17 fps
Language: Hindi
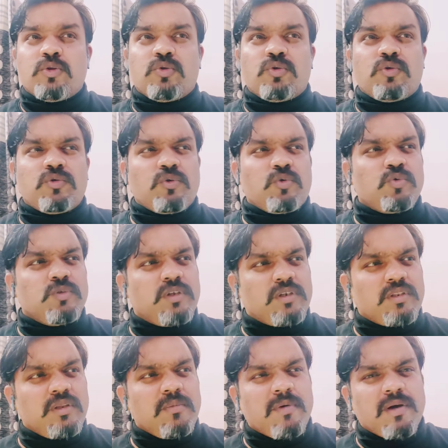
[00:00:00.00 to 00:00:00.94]
तो
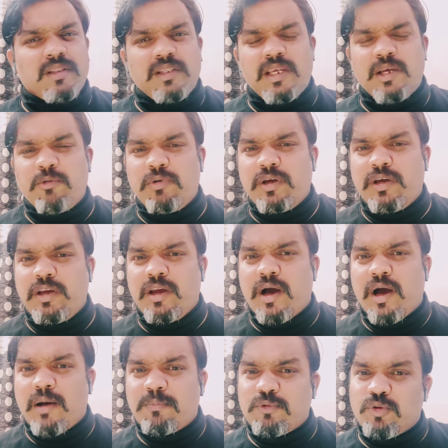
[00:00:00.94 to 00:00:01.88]
कुदरती बात यह हुई कि
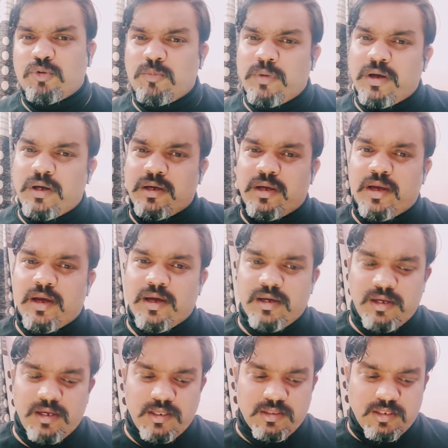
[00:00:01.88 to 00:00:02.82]
अब तो मैं क्या
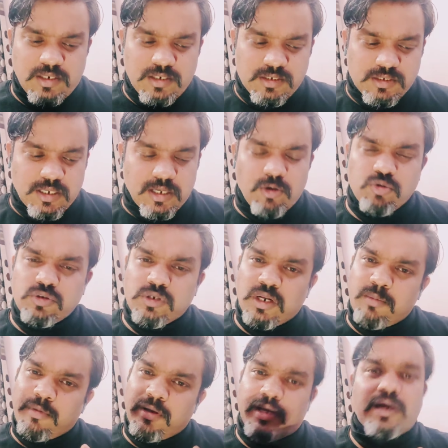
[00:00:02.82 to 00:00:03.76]
है कि इतने सालों से
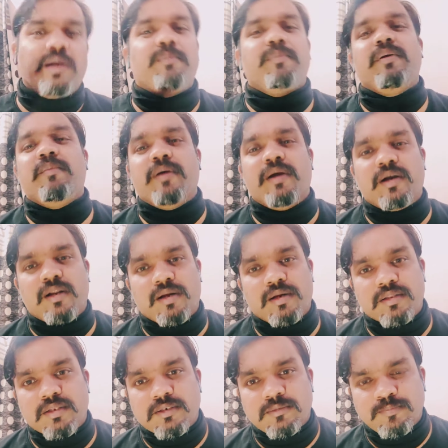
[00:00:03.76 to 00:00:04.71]
ना मैं घर पे ही बैठ
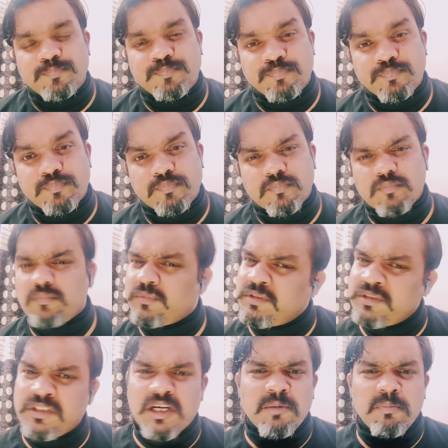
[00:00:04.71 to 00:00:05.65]
रहा
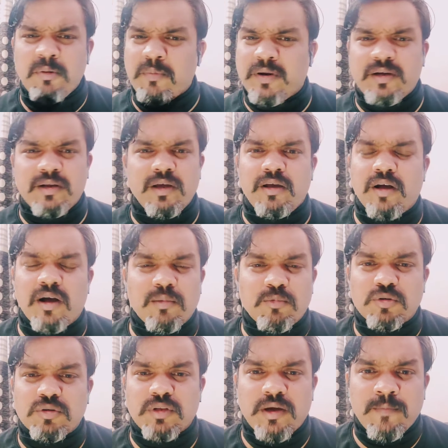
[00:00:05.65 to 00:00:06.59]
था घर पे बैठ के काम
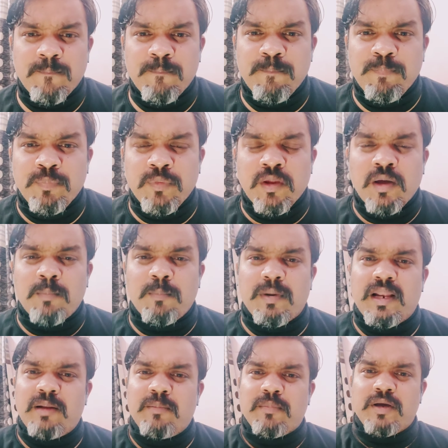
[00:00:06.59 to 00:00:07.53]
होता है
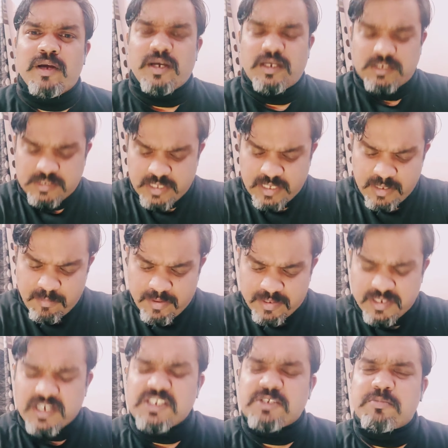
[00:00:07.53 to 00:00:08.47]
पहले मैं सारी
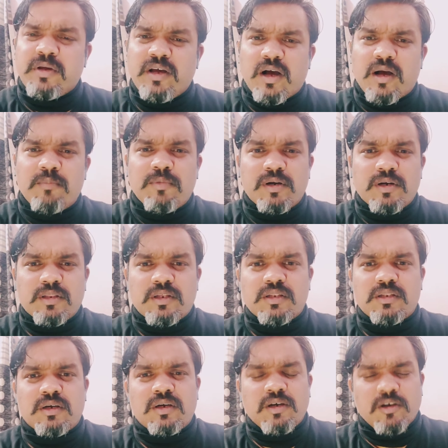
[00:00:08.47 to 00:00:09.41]
मार्केट्स में ही काम
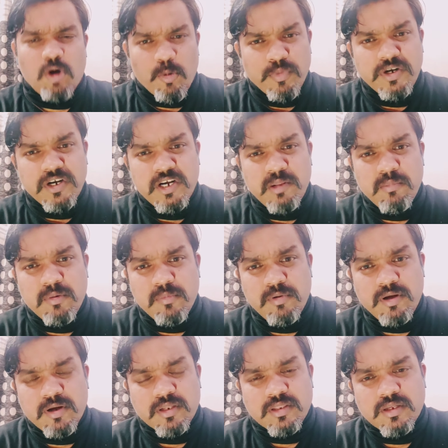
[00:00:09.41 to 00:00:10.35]
करता था कॉमोडिटी में
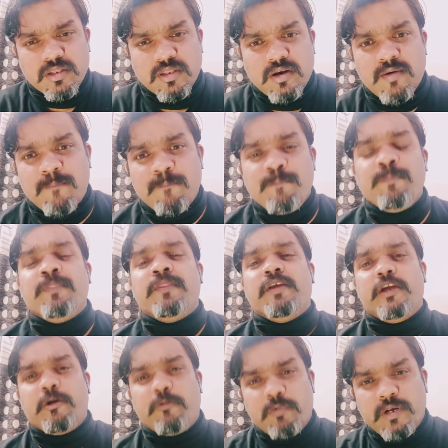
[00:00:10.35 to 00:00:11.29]
भी करता था
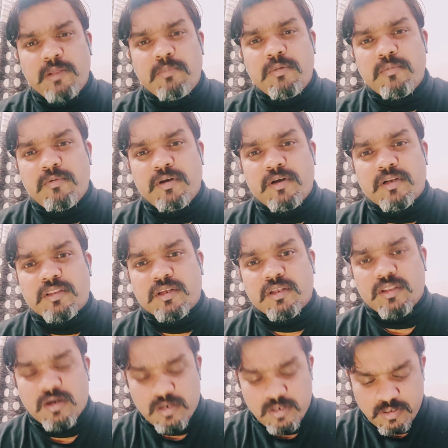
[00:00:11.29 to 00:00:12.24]
इक्विटी में भी
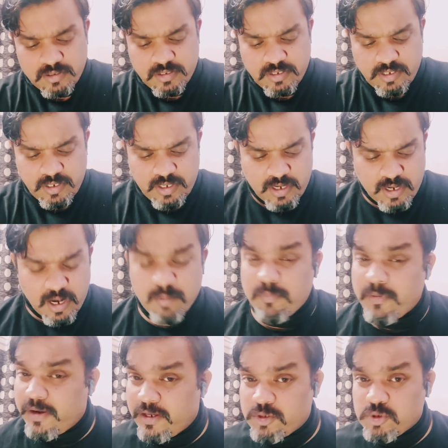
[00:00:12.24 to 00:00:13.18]
करता था ठीक है ना
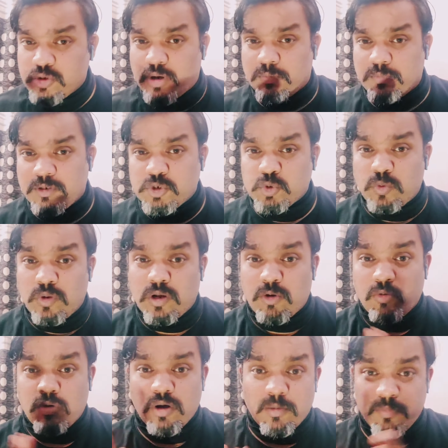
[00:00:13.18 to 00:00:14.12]
अब एक जो आपने सुना
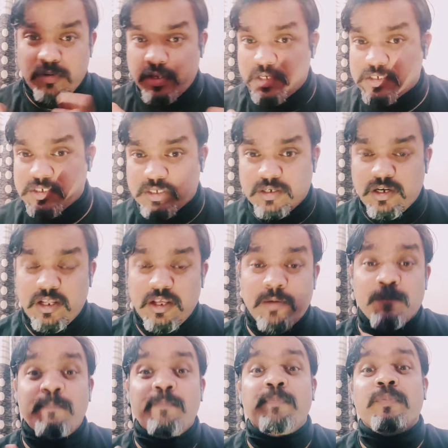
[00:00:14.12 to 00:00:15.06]
होगा अभी रिसेंटली